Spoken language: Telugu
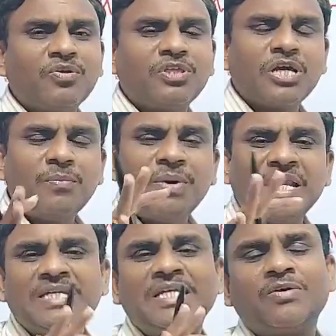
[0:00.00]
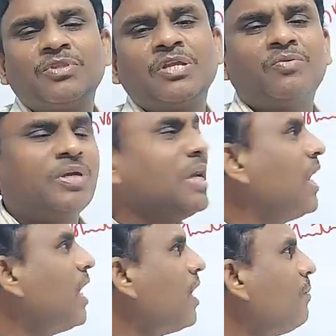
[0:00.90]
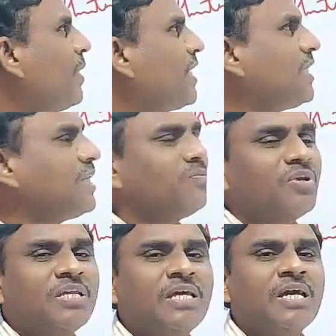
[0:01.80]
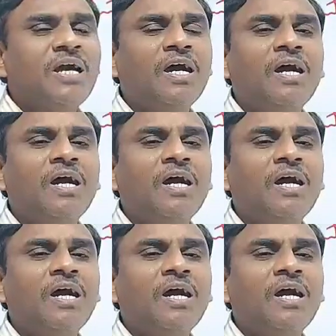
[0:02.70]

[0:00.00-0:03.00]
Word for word: మరొక తెగ బలహీనంగా ఉందనుకోండి ఆ బలహీనం ఉన్న తెగ